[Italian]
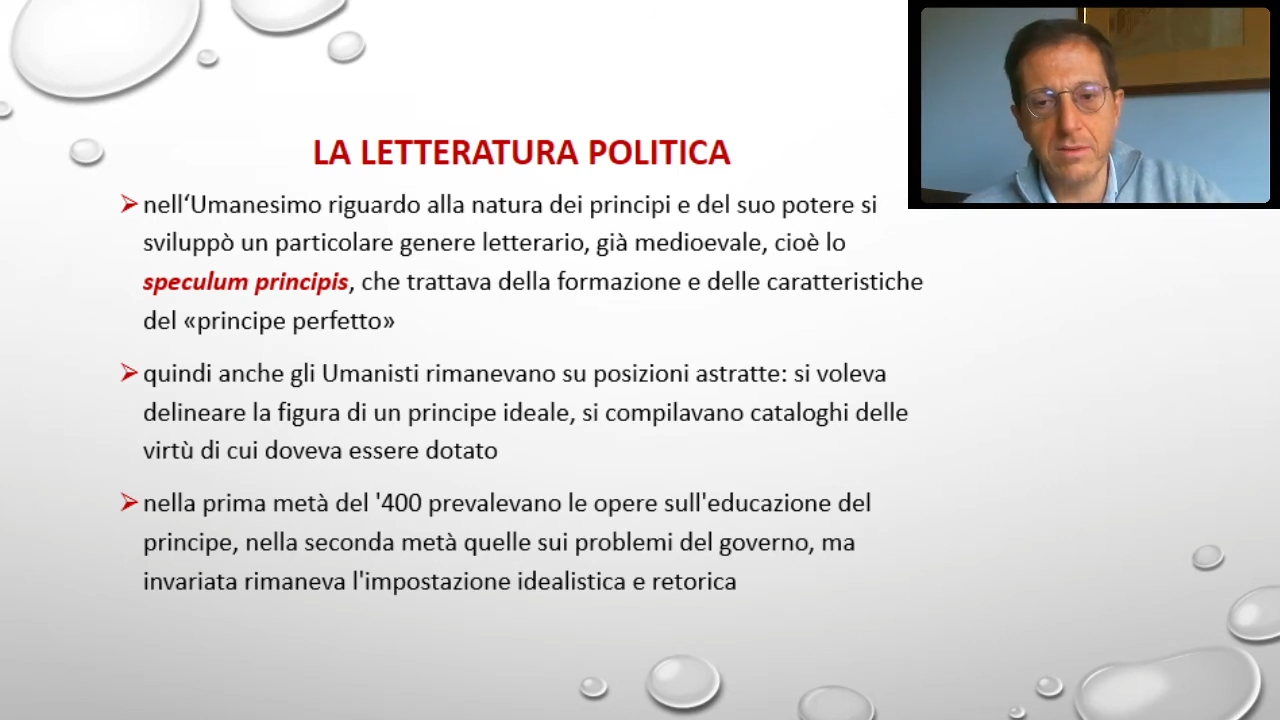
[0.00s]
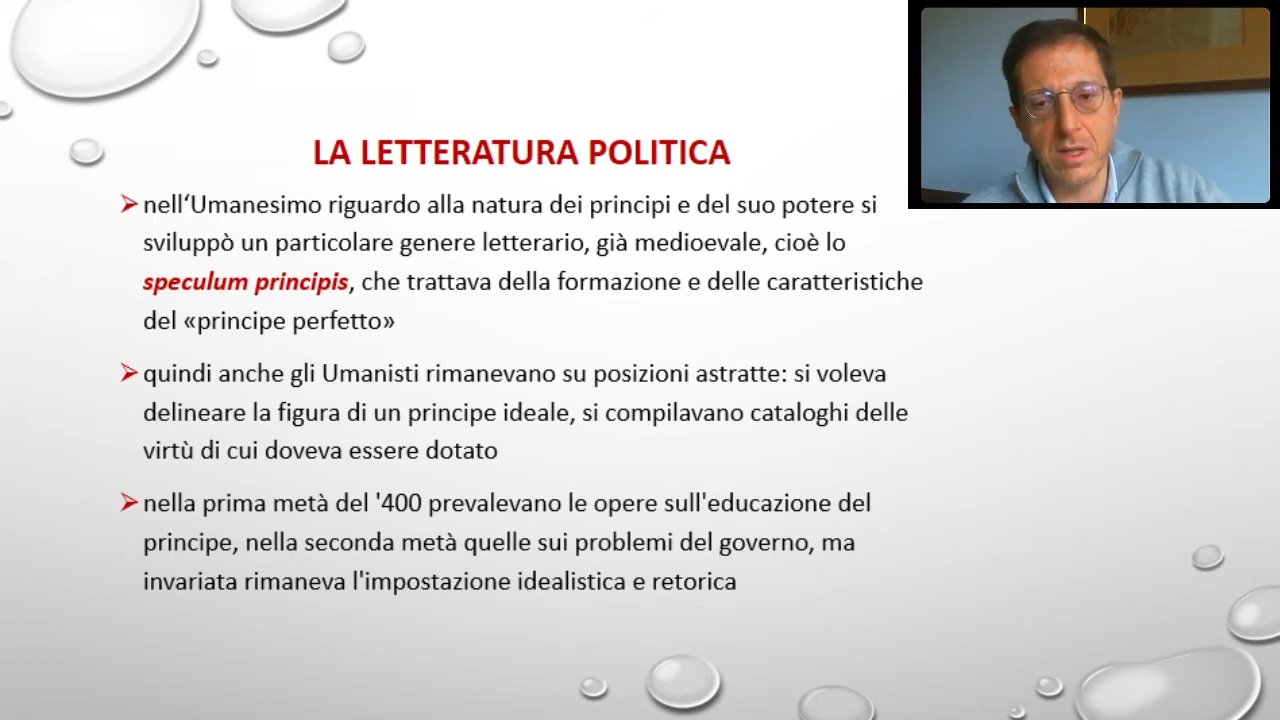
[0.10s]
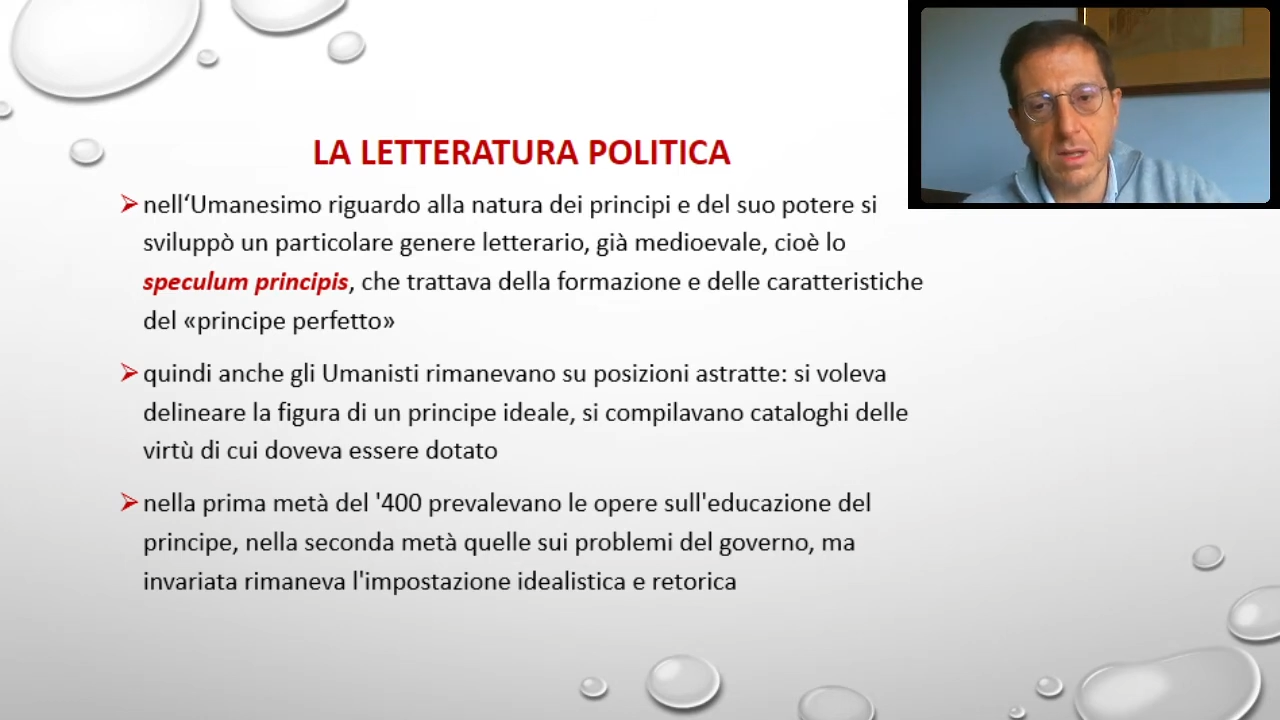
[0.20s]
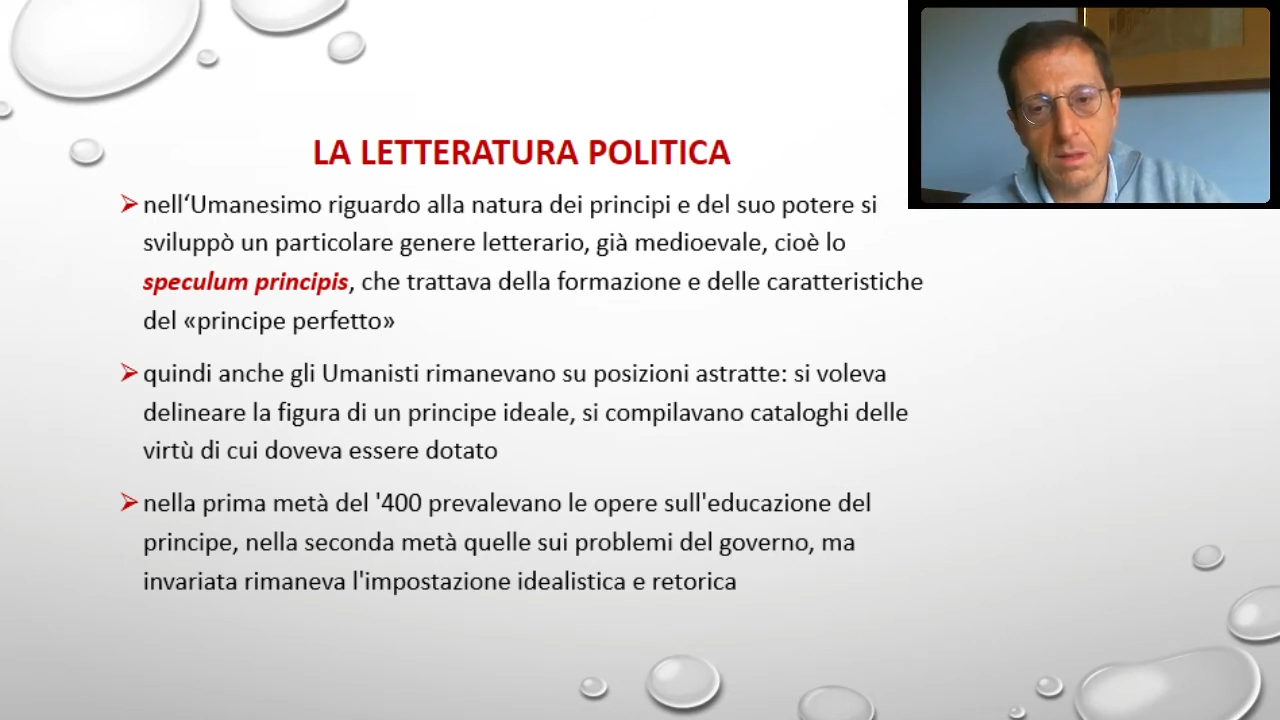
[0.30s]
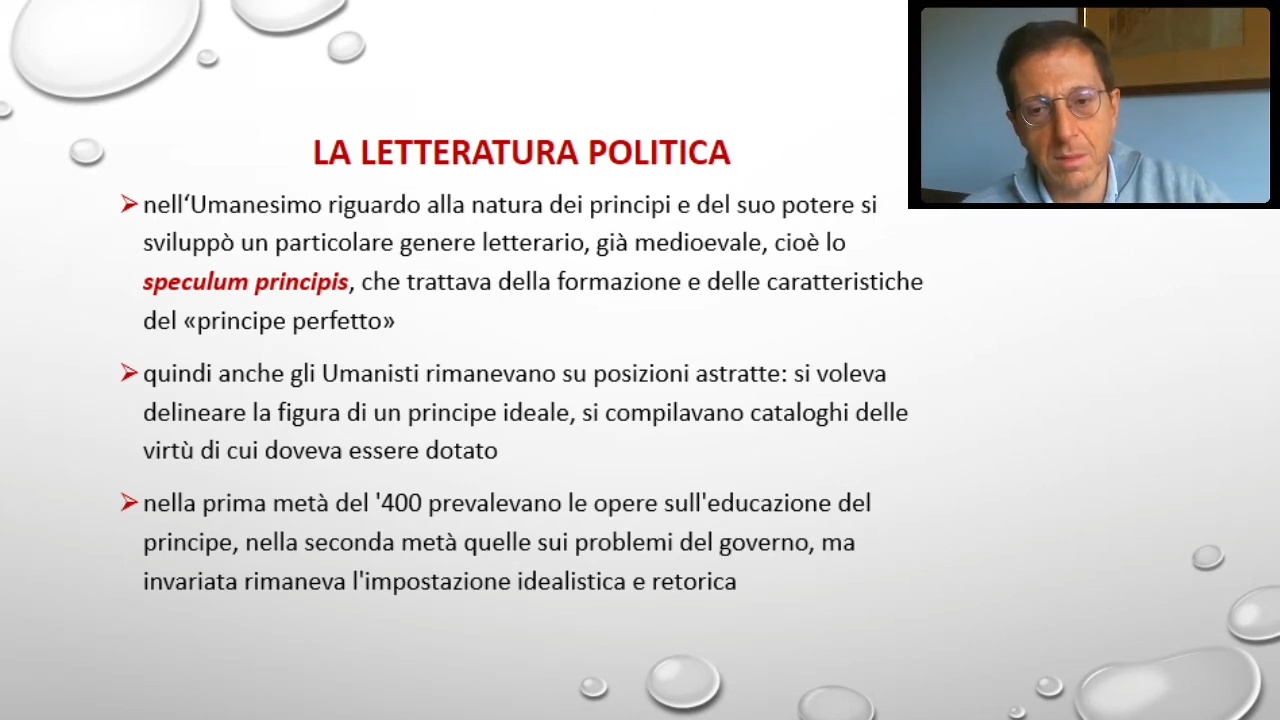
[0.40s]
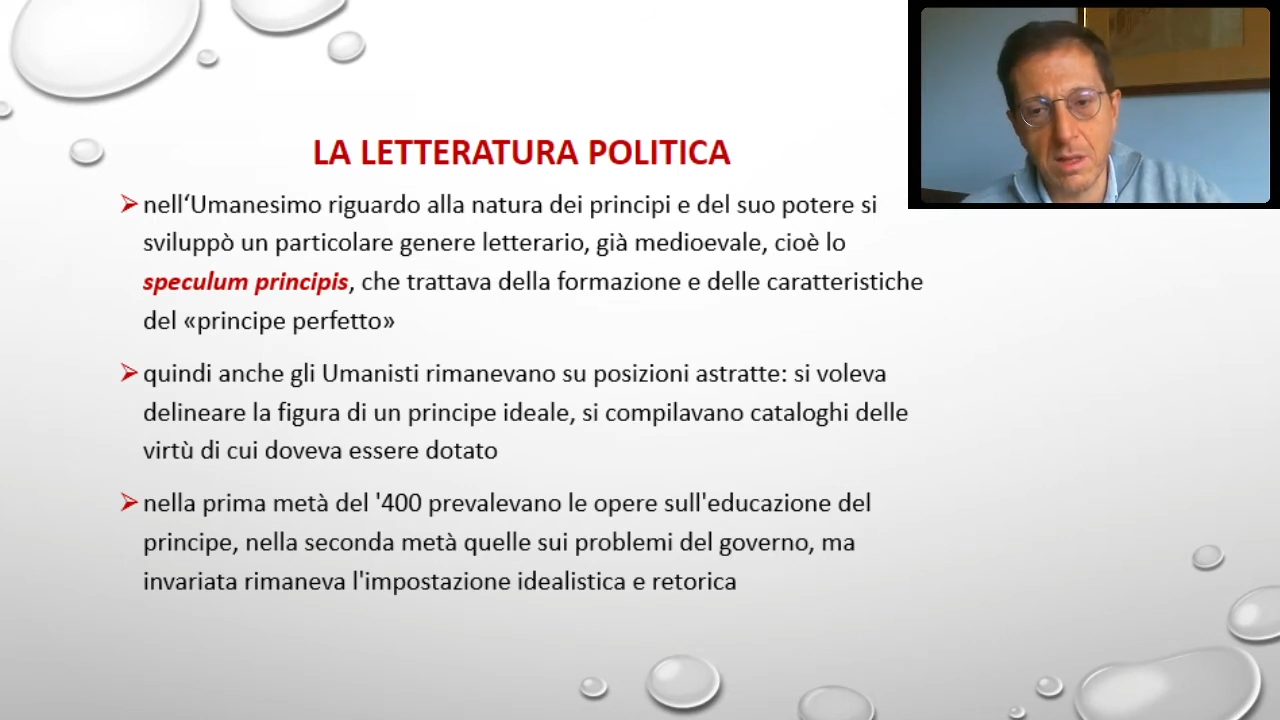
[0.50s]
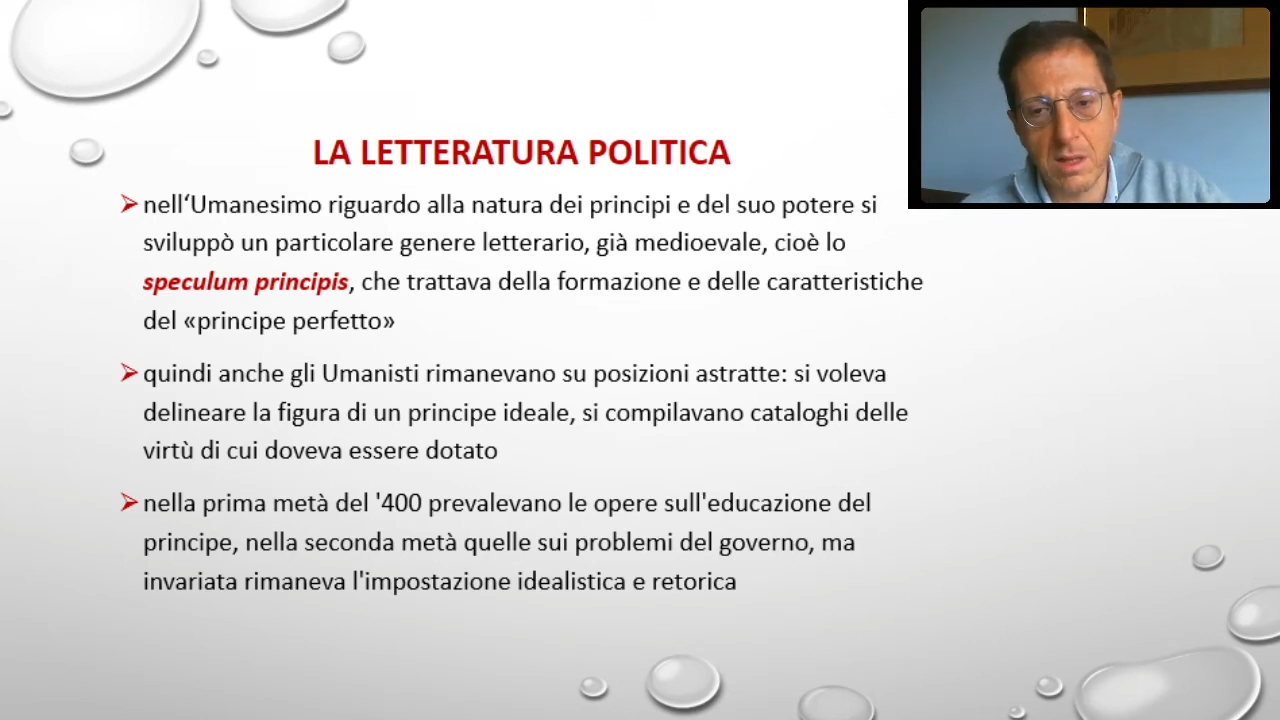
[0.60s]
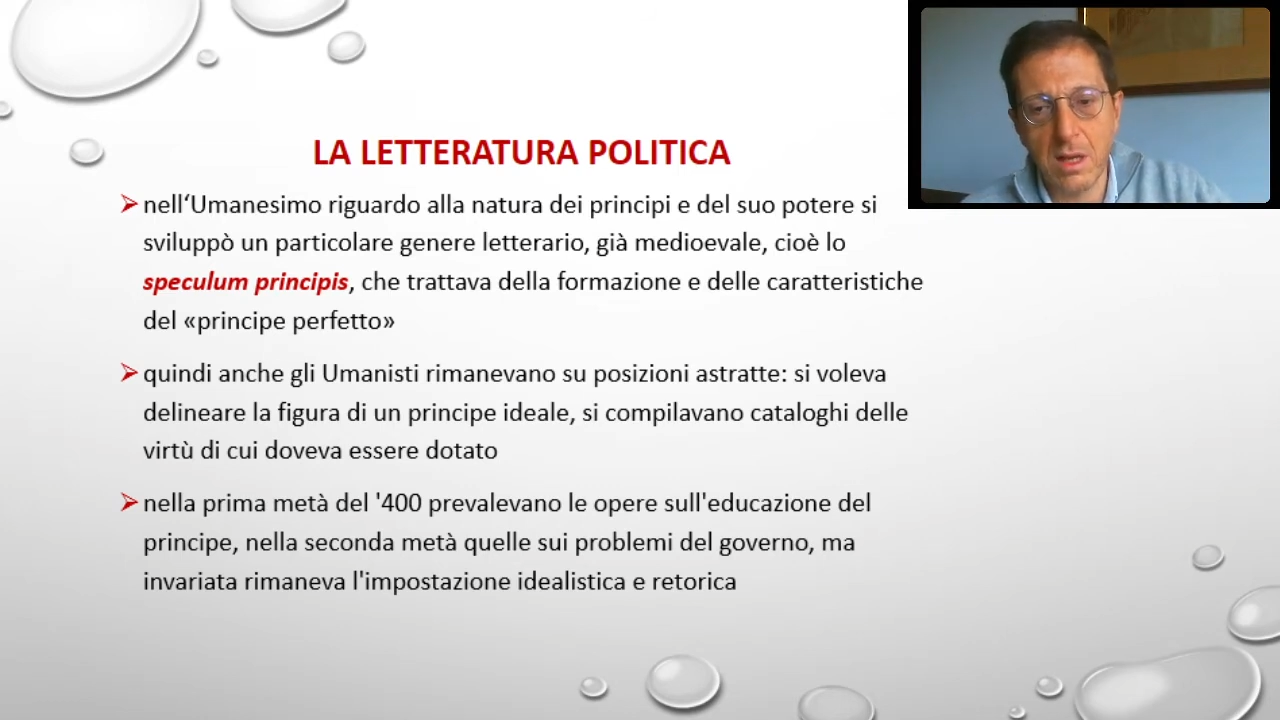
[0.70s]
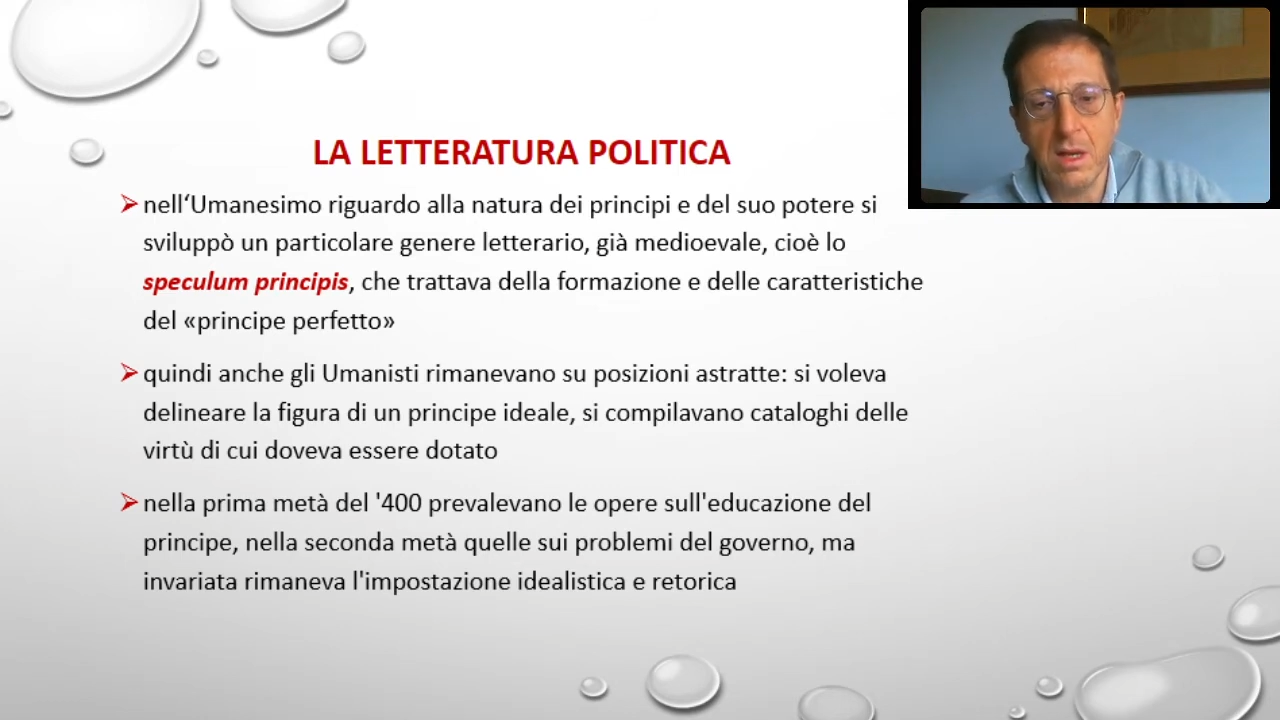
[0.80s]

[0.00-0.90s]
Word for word: evidentemente,